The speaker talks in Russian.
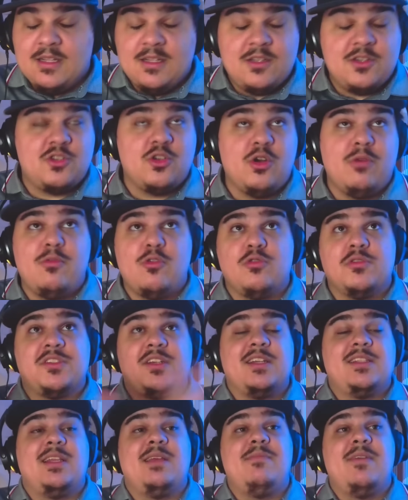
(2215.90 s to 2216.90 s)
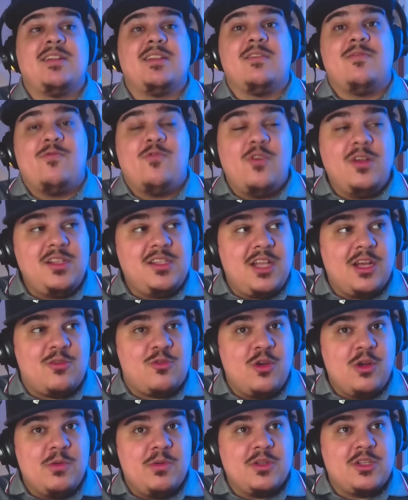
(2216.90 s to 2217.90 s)
Что могу сказать, ребята? Вот
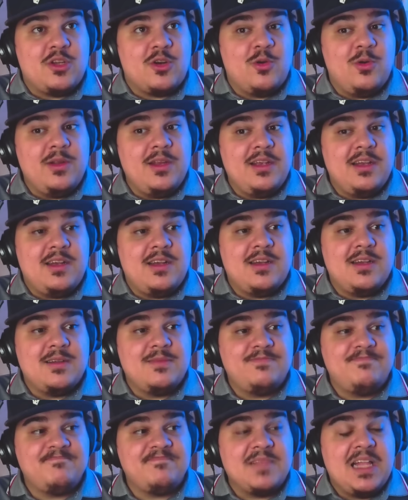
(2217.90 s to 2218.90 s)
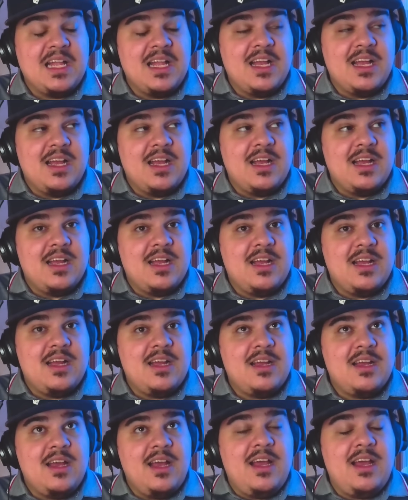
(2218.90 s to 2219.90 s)
такой вот ролик
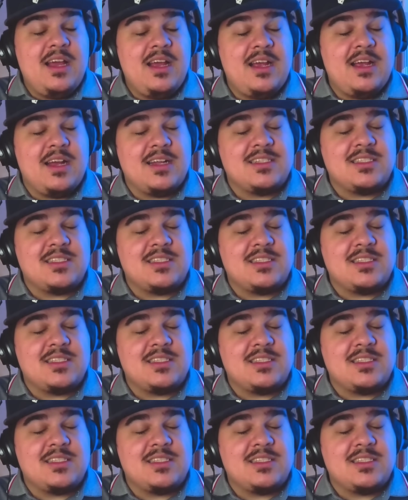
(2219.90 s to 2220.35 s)
Эх, от